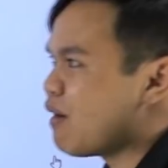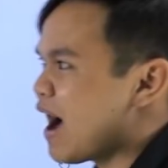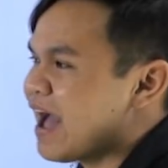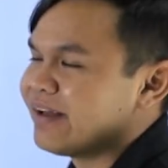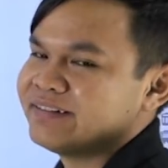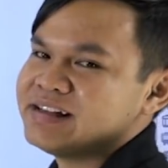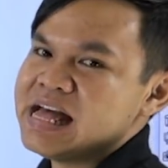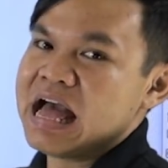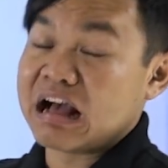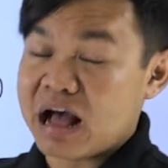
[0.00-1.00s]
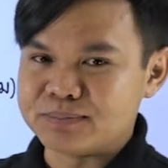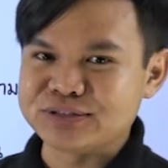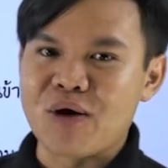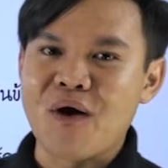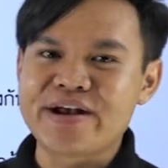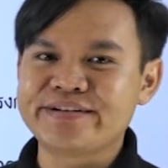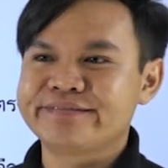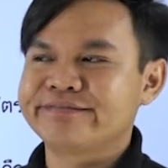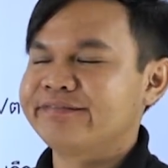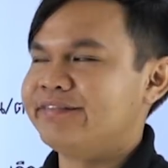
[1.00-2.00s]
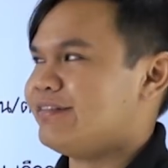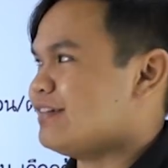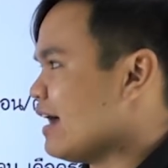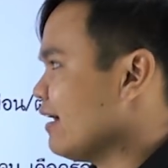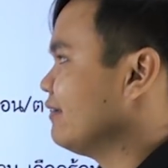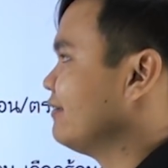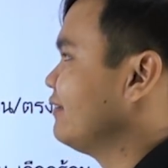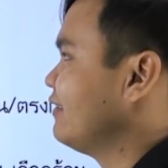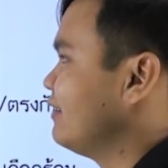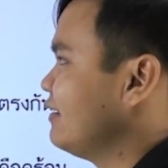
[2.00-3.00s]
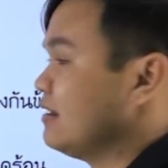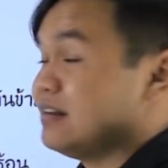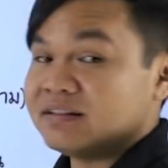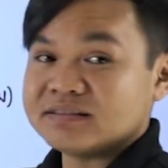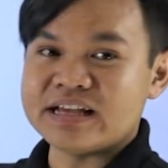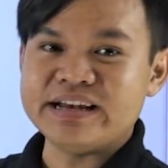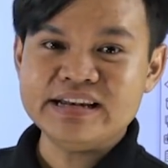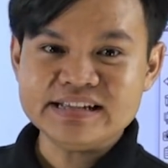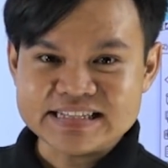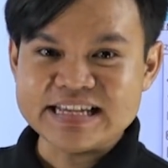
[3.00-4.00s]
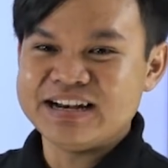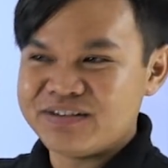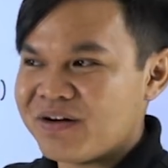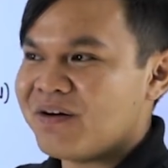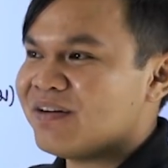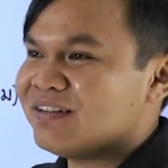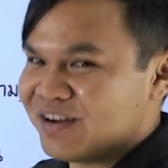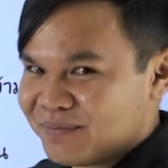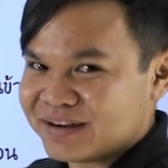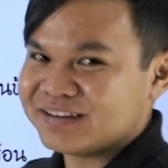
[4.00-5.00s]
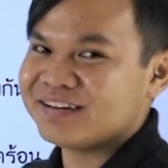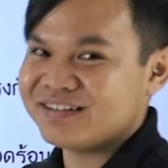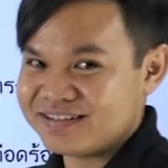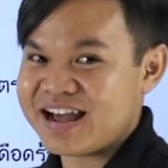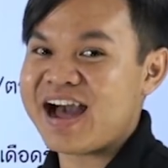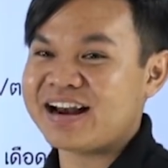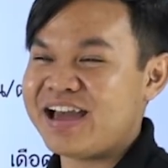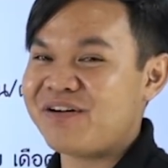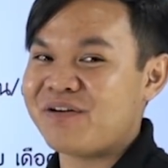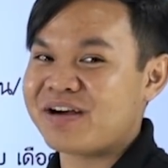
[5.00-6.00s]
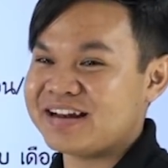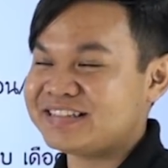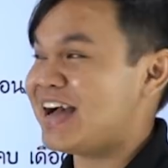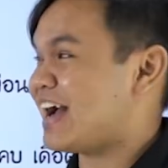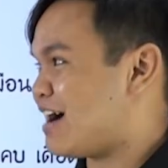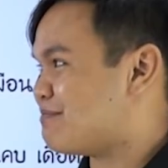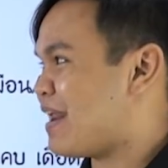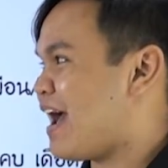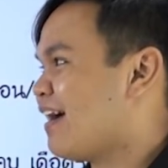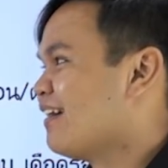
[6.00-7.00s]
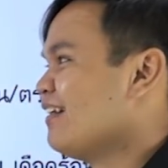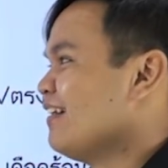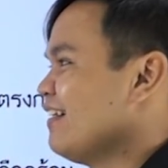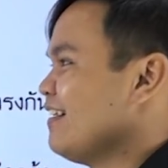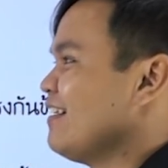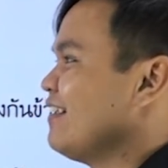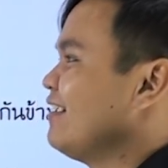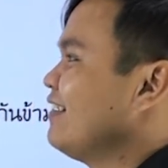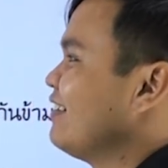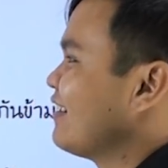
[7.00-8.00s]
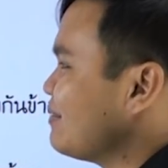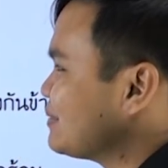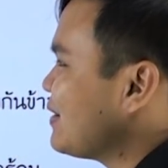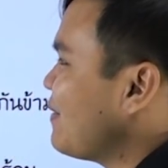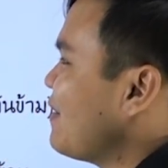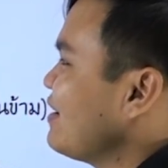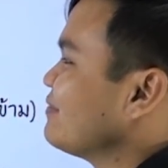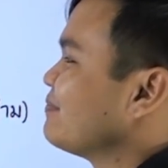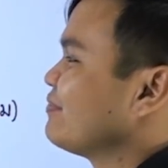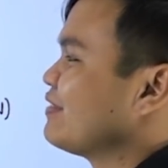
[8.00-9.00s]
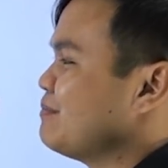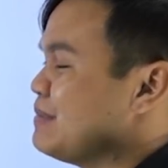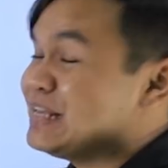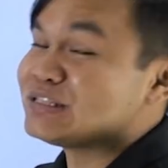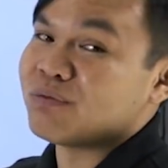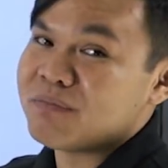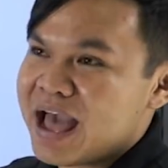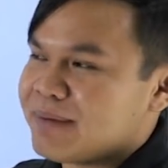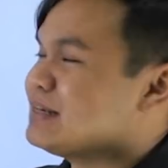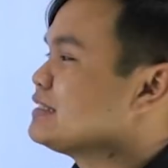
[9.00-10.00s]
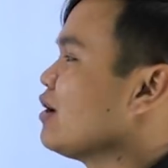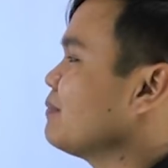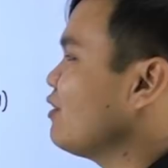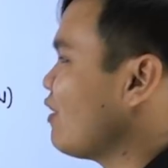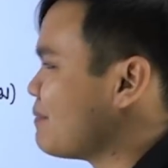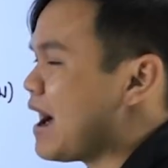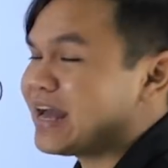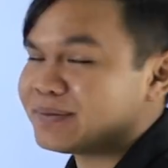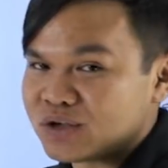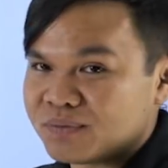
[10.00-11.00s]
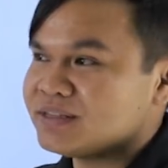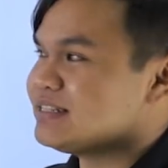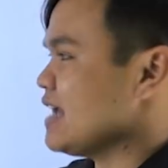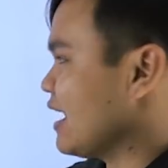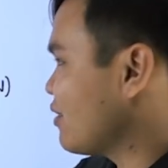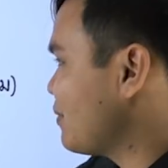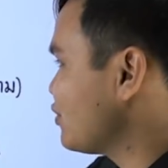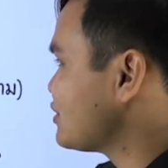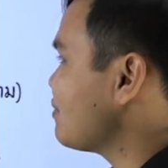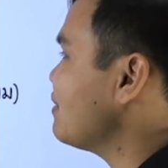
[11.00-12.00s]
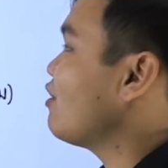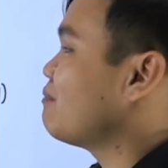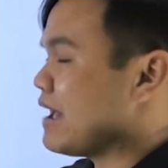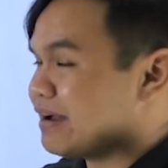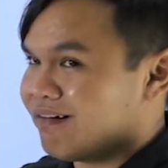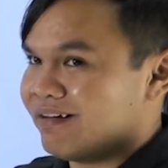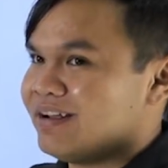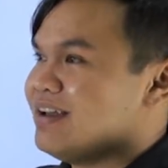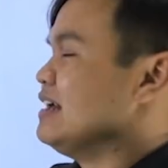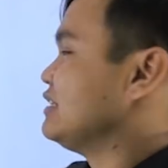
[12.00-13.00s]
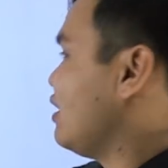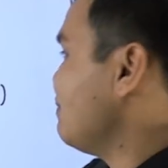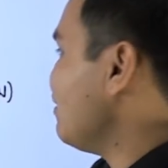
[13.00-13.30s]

มาคำซ้อนนะสายนี้ที่4แล้วน้องเรามาถึงครึ่งทางแล้วของการสร้างคำนะคำซ้อนมี2แบบคือซ้อนเพื่อความหมายกับซ้อนเพื่อเสียงเรามาดูซ้อนเพื่อความหมายก่อนซ้อน